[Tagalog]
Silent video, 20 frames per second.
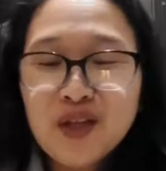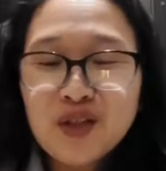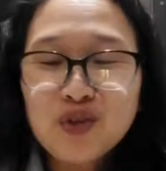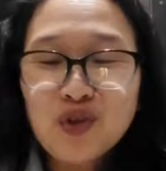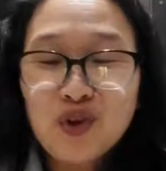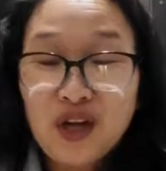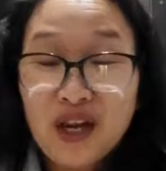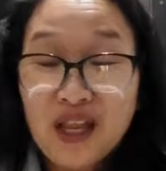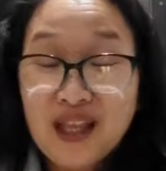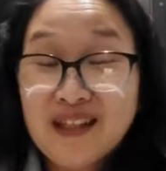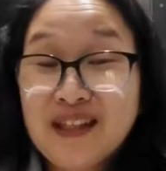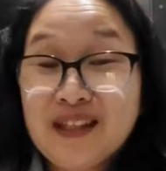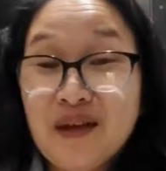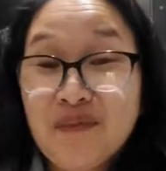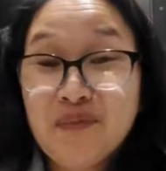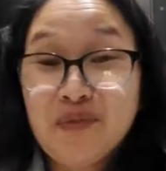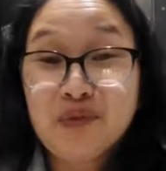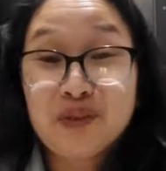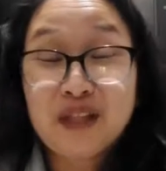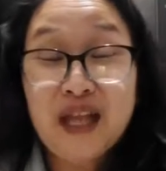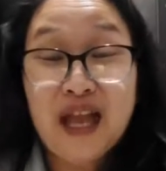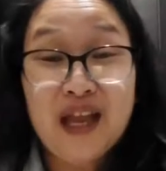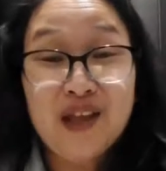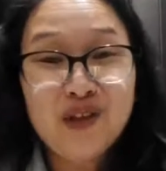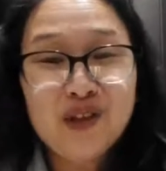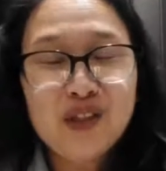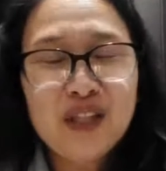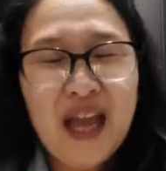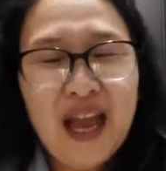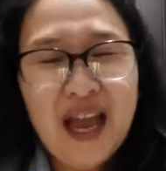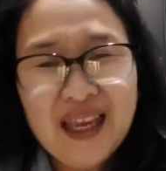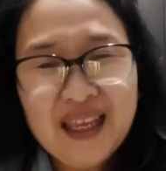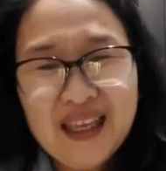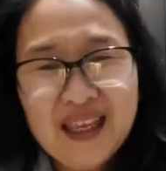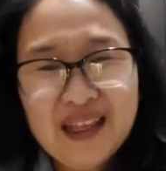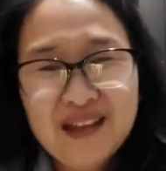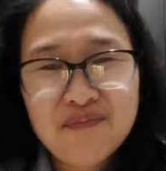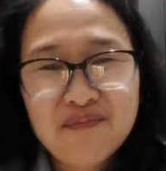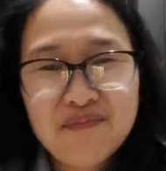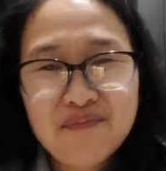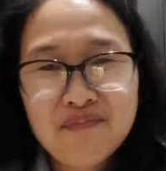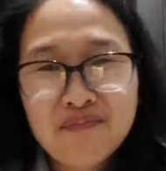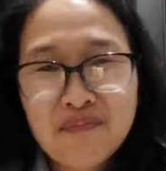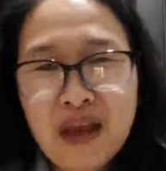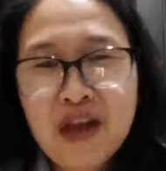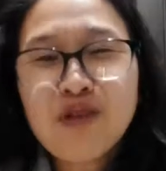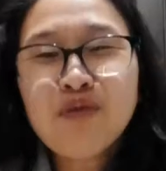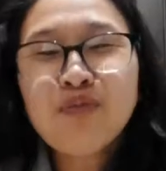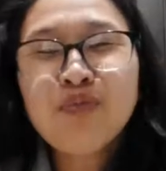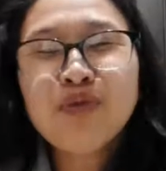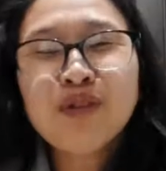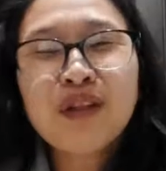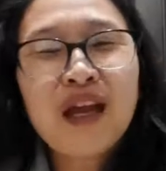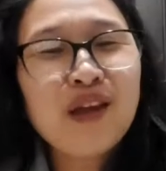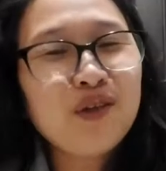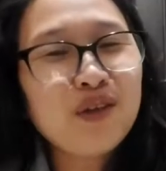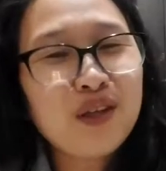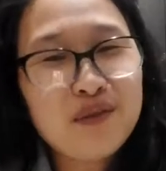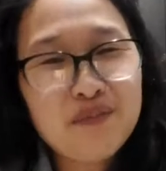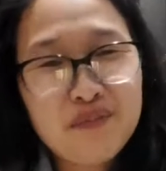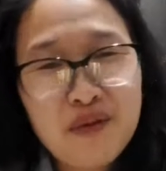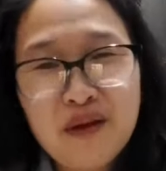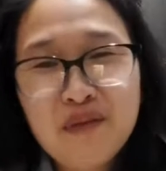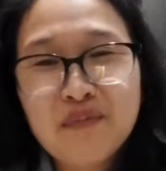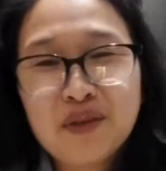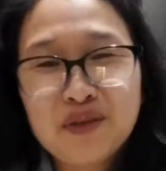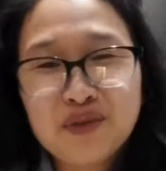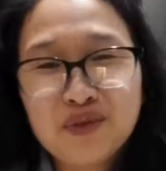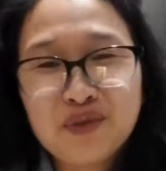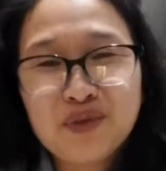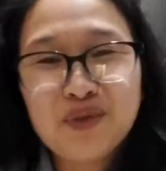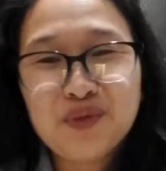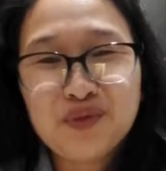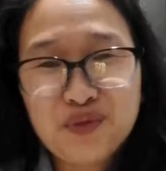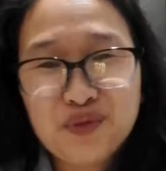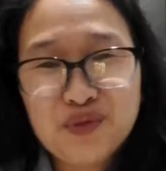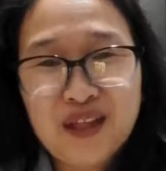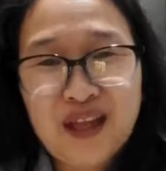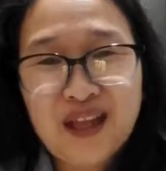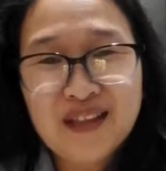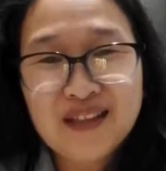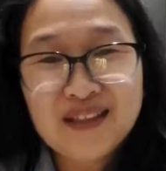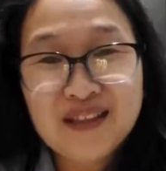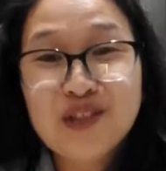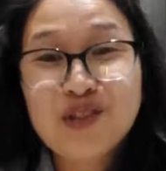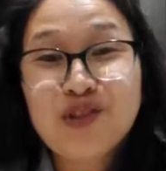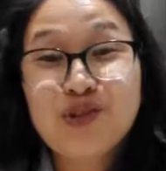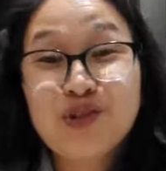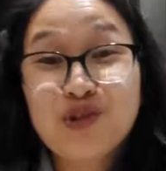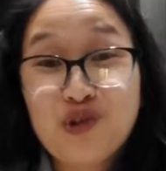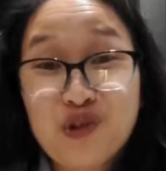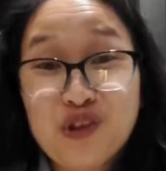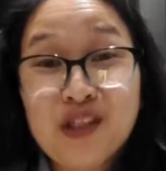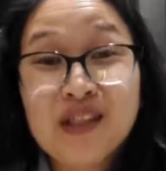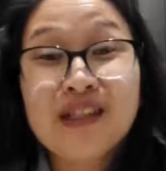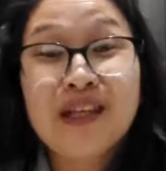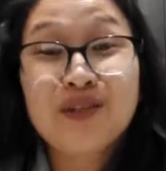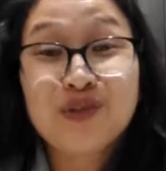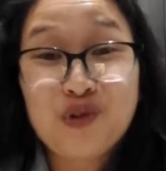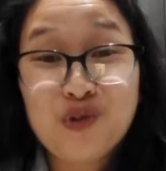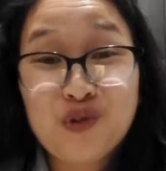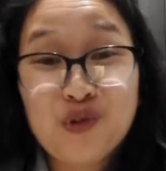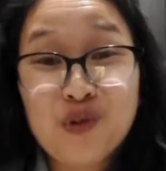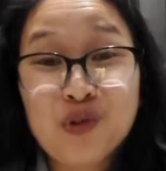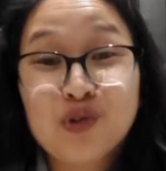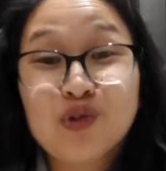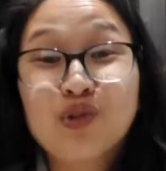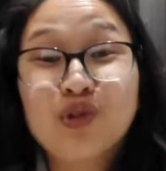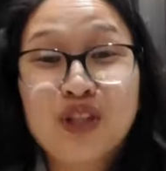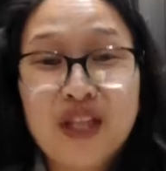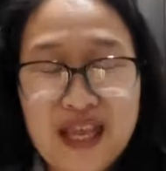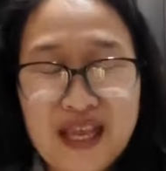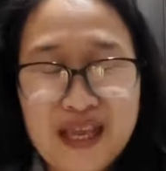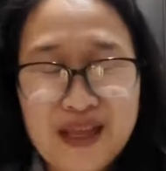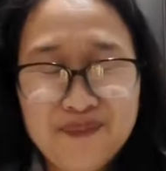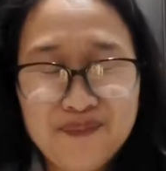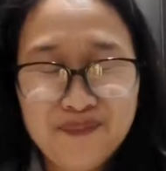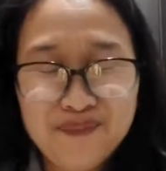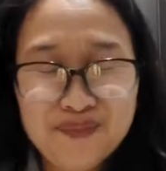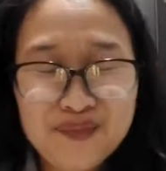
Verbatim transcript: So ready na po tayo dahil meron po tayong ibang matututunan sa story na to today.